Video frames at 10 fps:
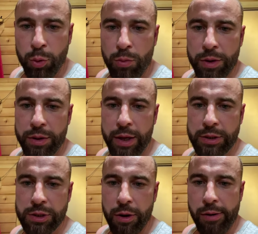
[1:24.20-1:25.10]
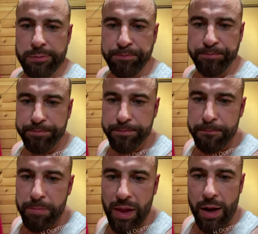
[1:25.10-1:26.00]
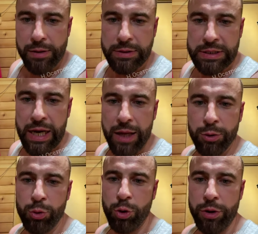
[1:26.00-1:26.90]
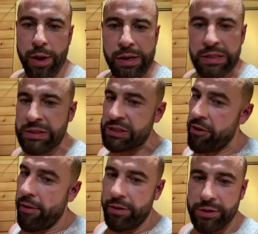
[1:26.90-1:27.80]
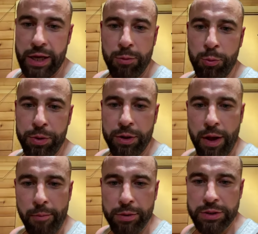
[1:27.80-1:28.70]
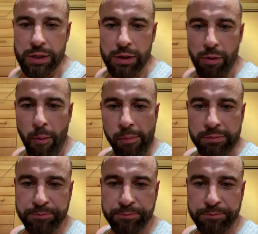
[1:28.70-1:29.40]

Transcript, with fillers: Пума next. Гандон. Я ему передам обязательно.